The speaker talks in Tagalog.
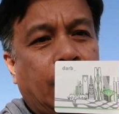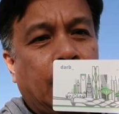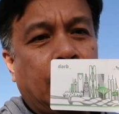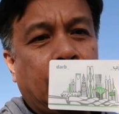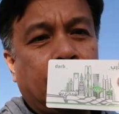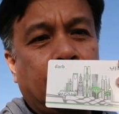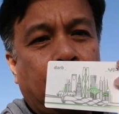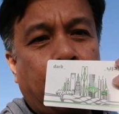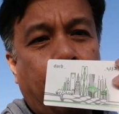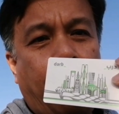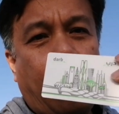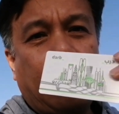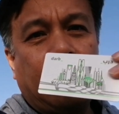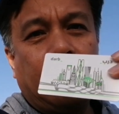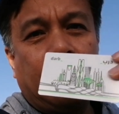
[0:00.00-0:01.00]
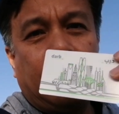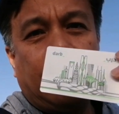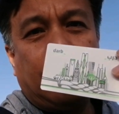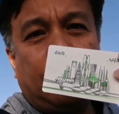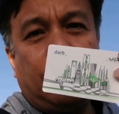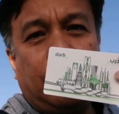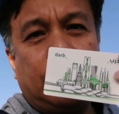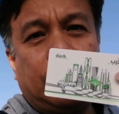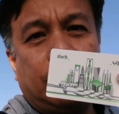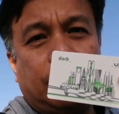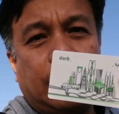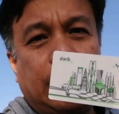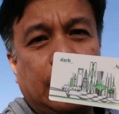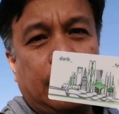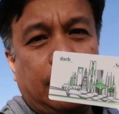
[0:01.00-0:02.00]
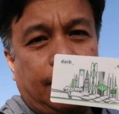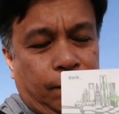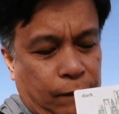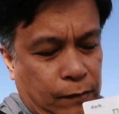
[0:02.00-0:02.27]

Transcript: yan ito yung itsura niya